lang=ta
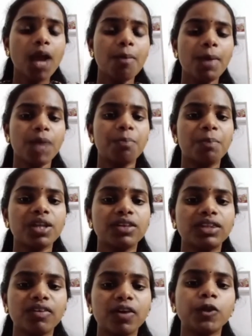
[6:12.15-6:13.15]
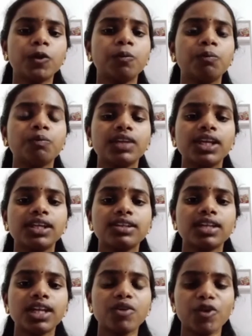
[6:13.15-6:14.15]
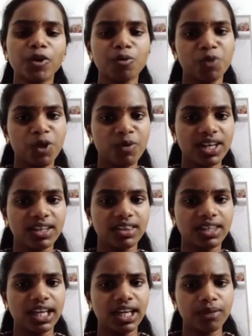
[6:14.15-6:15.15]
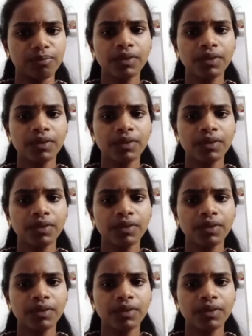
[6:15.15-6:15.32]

பலப்படுத்த வேண்டும் என்று இருவரும் முடிவெடுத்தனர்